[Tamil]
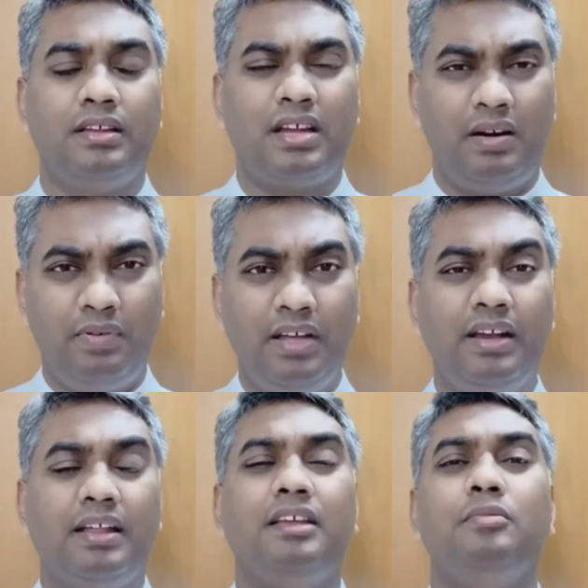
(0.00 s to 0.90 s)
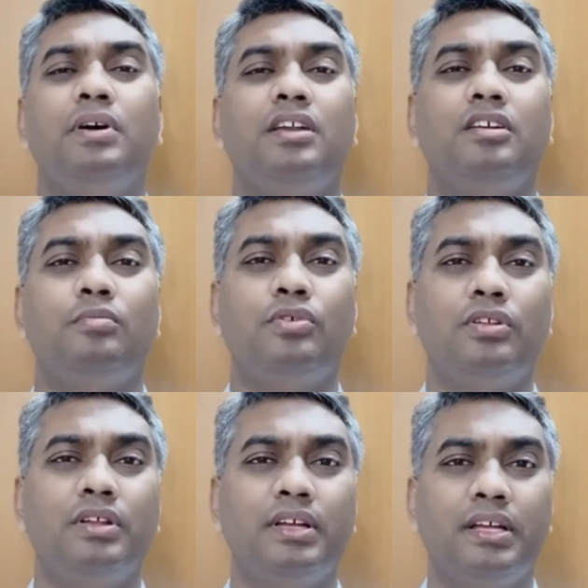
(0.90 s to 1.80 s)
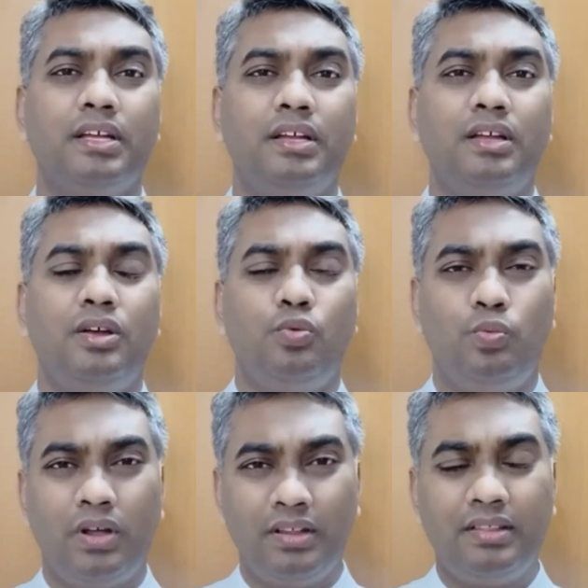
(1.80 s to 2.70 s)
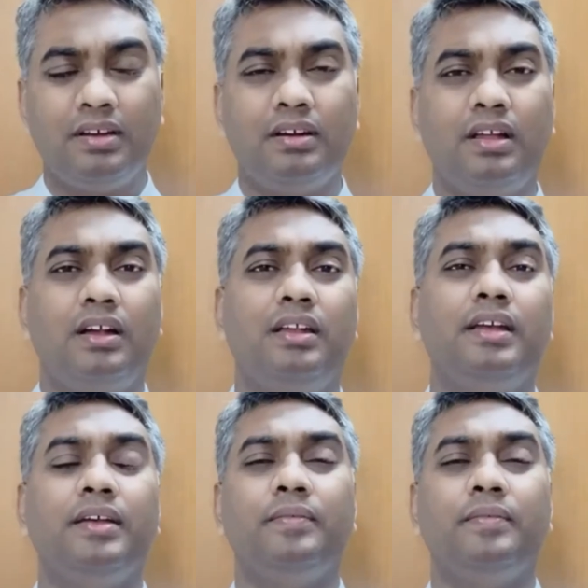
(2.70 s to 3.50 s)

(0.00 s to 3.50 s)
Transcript: கவலைகள் அதிகமாக இருக்கும் பொழுது வருத்தங்களாலே